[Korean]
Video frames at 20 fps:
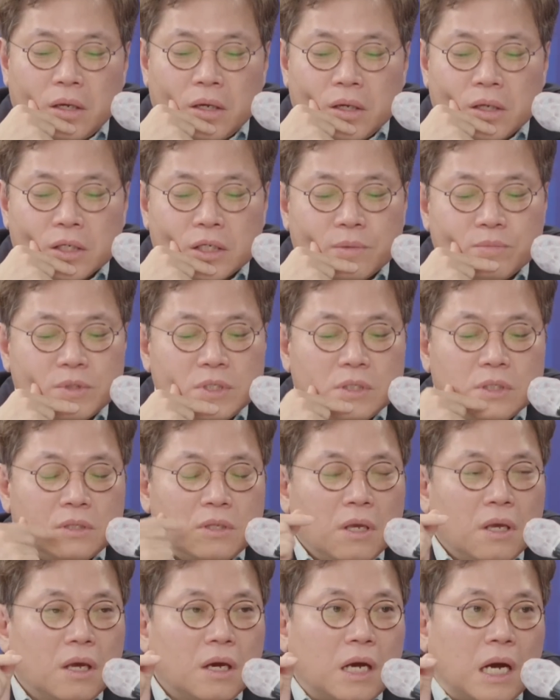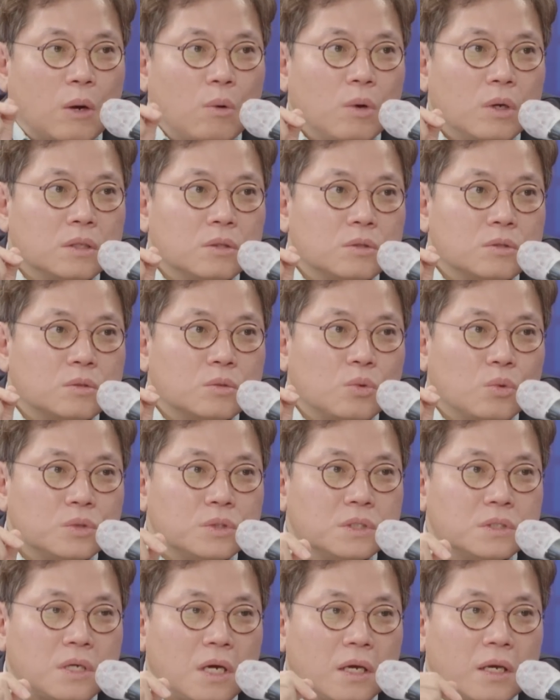김진태 강원
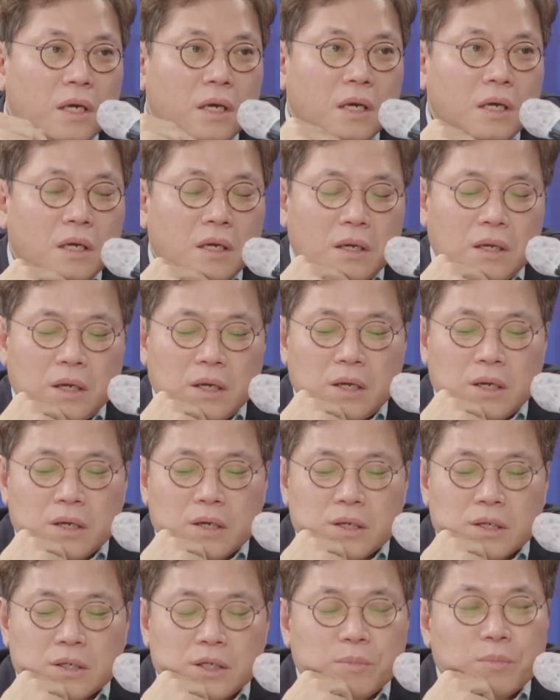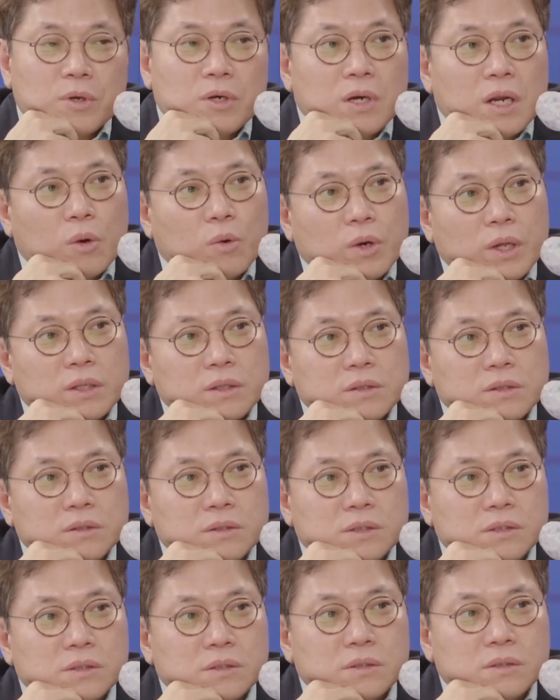도지사의 네. 이번
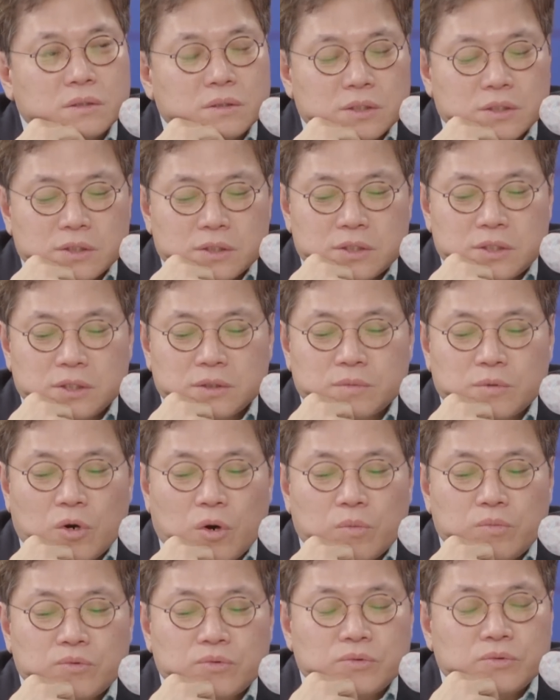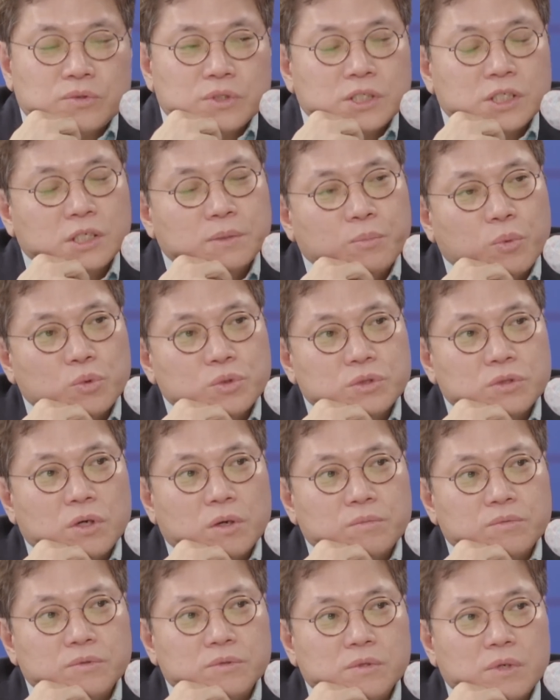레고랜드 그 지급 거부, 지급 보증
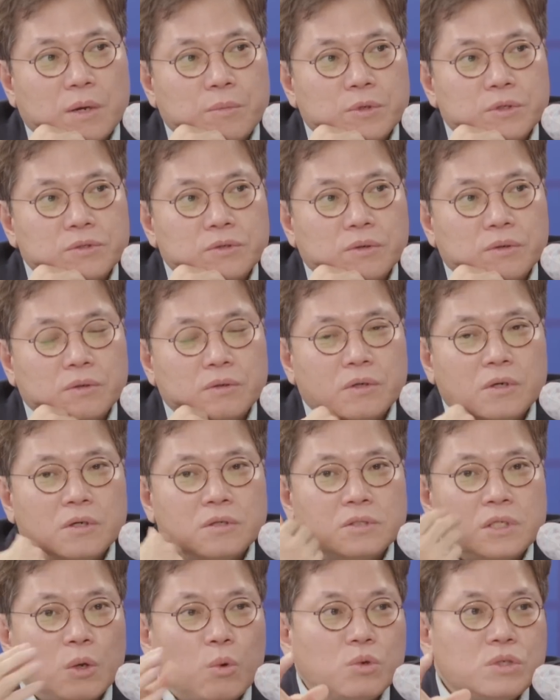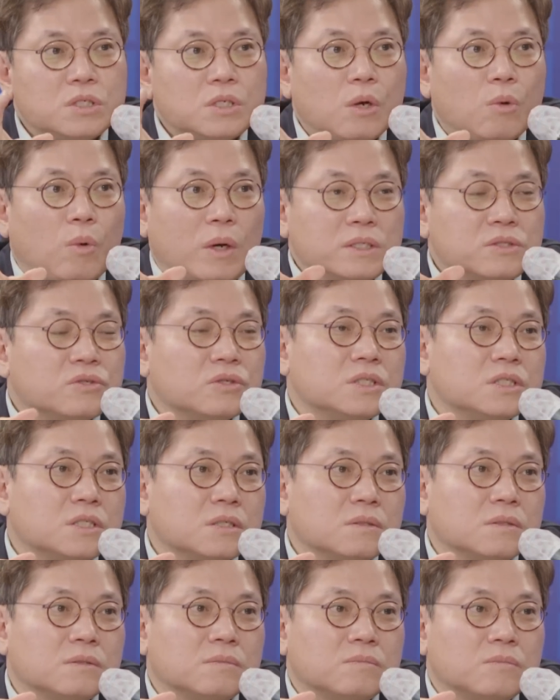거부를 하면서 채권 시장이 완전히
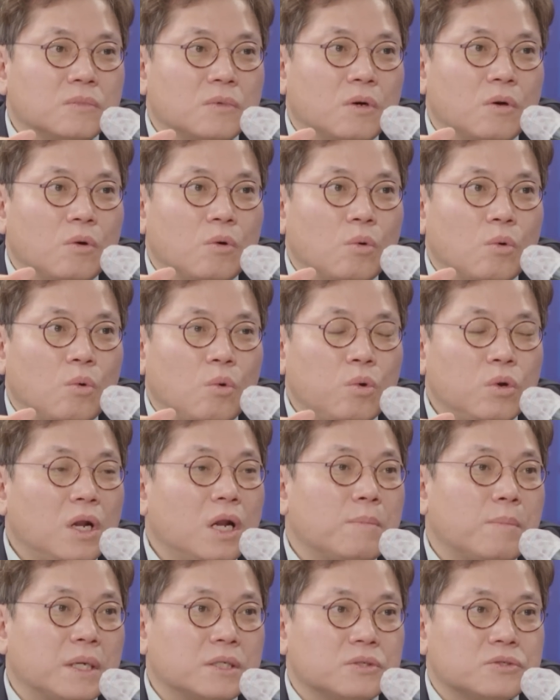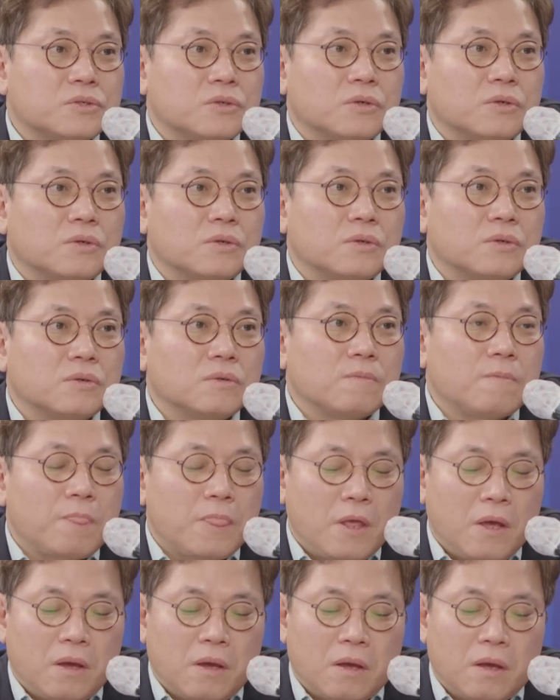지금 음. 혼란에 빠졌어요. 그러게요.
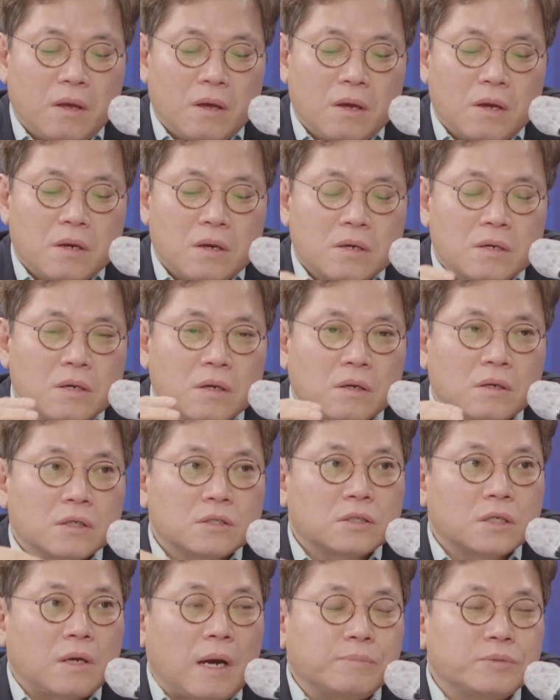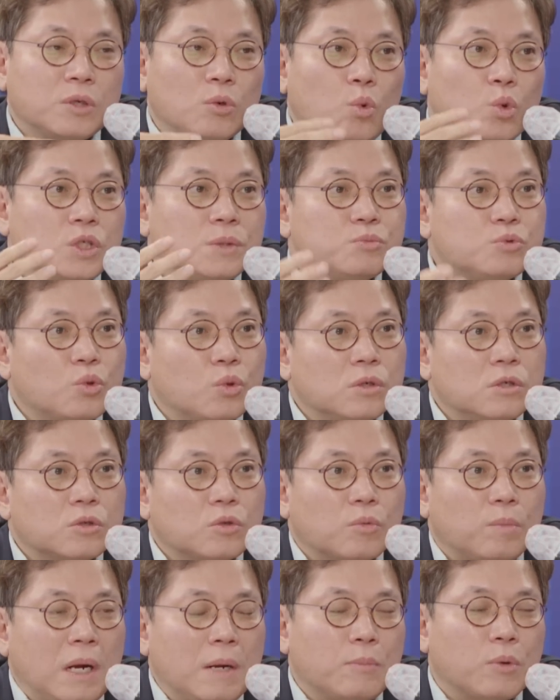네. 그래서 그 갑자기 50조 원을
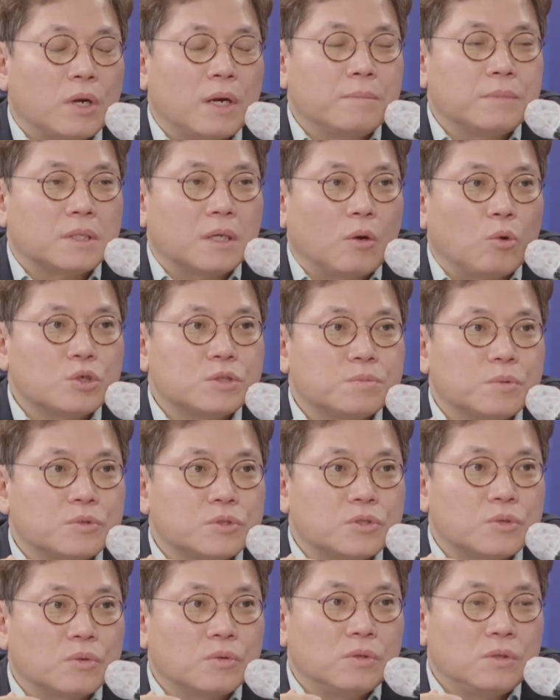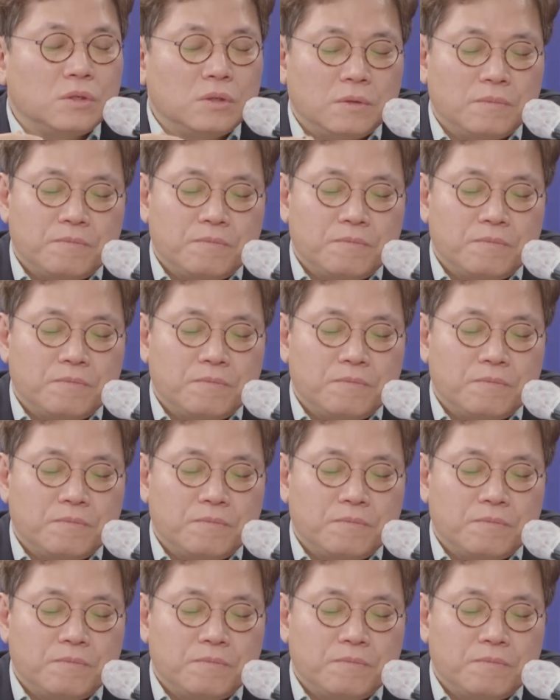또 발표합니다. 50조 네, 지원을. 네.